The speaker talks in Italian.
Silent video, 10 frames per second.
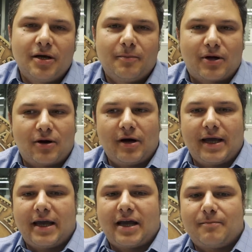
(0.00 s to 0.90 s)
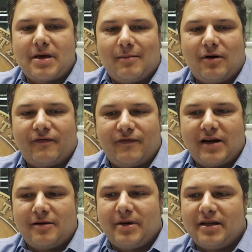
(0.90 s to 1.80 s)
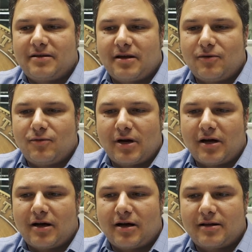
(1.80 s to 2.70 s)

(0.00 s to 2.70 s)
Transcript: però eh, abbiamo finalmente una,